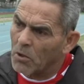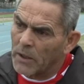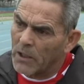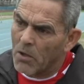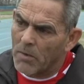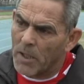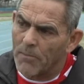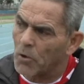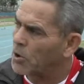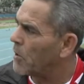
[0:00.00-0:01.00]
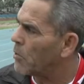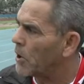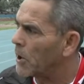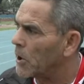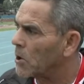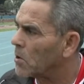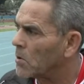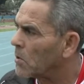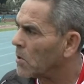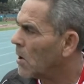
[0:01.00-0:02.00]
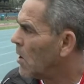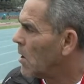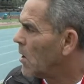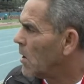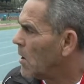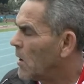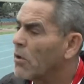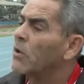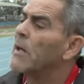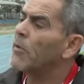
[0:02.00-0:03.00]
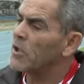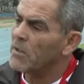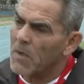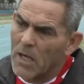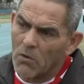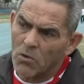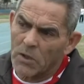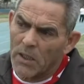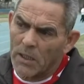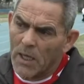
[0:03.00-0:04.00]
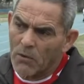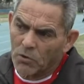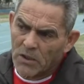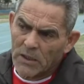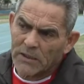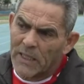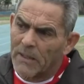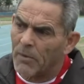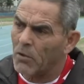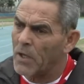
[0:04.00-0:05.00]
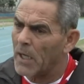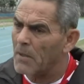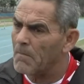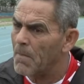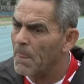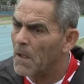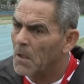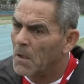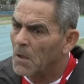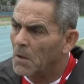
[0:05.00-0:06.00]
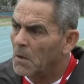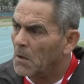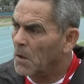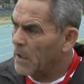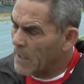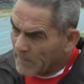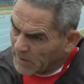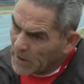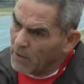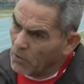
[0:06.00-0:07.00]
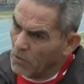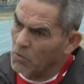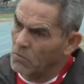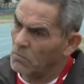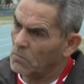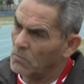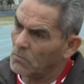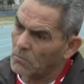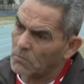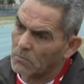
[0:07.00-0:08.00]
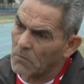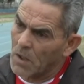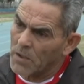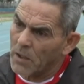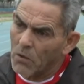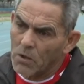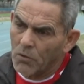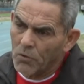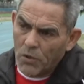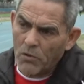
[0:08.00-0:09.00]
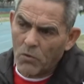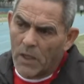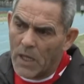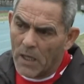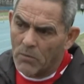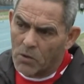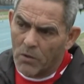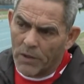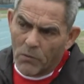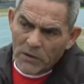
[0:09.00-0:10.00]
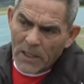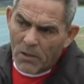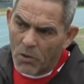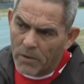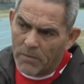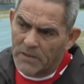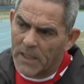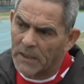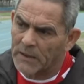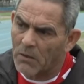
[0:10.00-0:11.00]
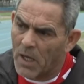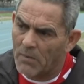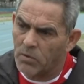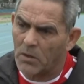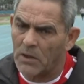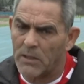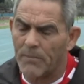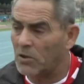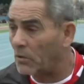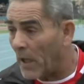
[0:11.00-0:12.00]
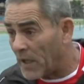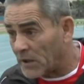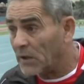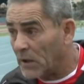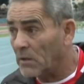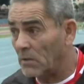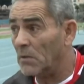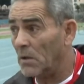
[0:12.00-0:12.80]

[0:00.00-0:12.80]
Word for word: yo le tengo a mi deporte, pues creo que está por encima de las cosas y que la justicia tarda pero llega y que realmente llegó, ¿no? Llegó y lo único que nos queda es borrón y cuenta nueva y empezar a trabajar porque esas personas ni existen.